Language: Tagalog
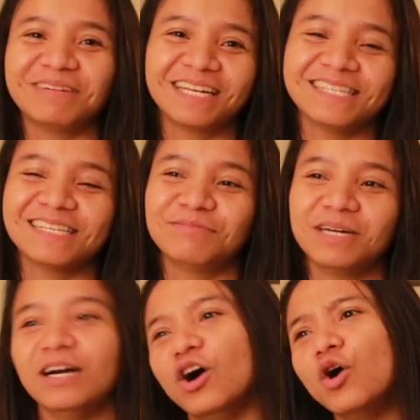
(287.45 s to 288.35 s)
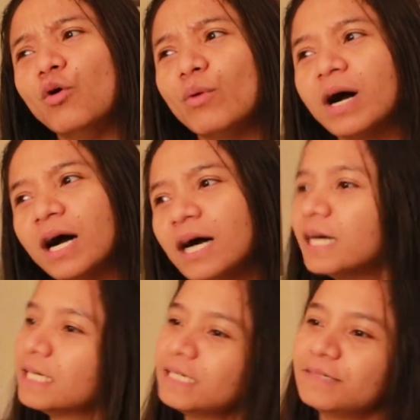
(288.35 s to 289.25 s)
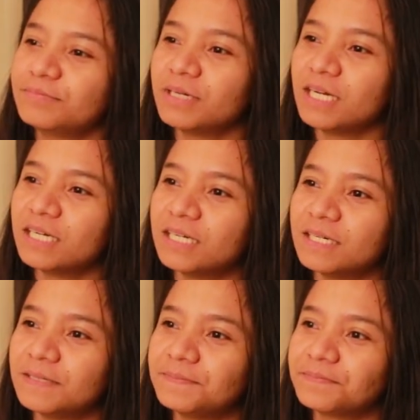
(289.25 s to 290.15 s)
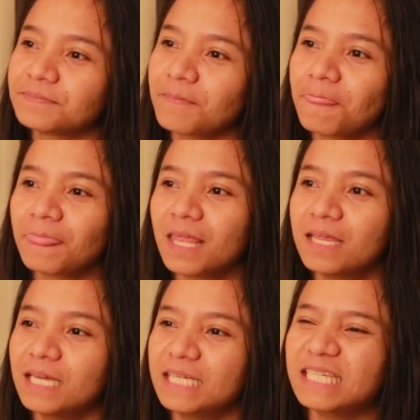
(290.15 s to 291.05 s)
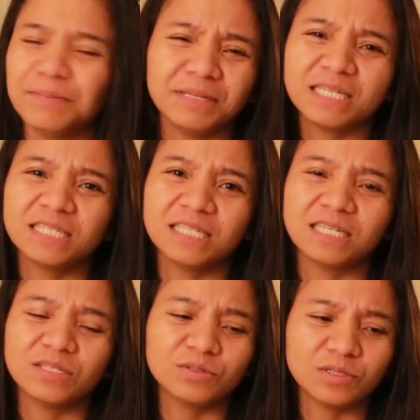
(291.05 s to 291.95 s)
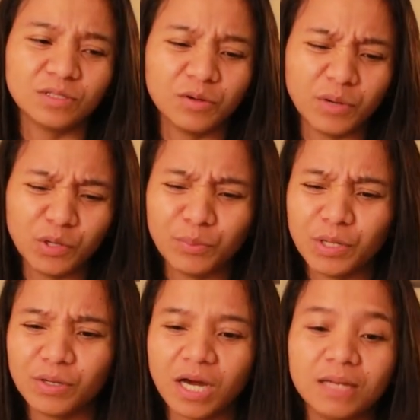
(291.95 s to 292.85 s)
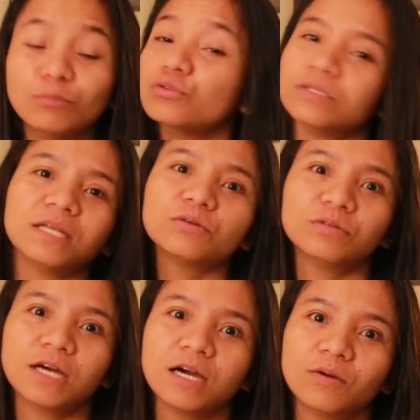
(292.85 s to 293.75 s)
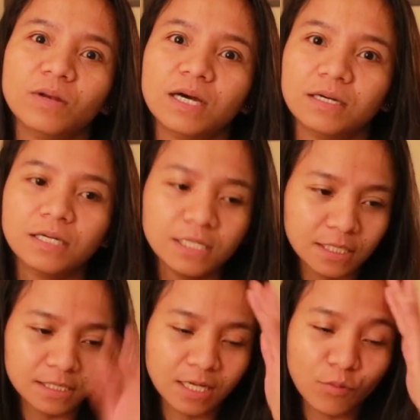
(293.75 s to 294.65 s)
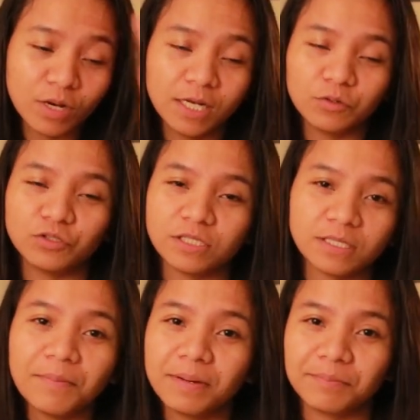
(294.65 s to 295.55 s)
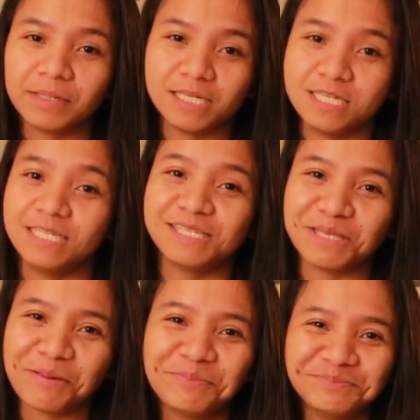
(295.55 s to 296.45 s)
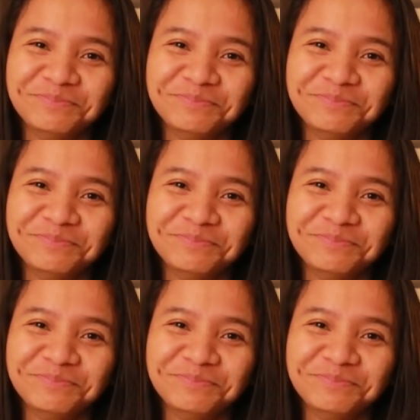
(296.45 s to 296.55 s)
para sa mga owa, mga dami kasing ano, tawag, ano ba yun, nakalimutan ko na wala, kasi nga wala na ako sa tamang pag-iisip.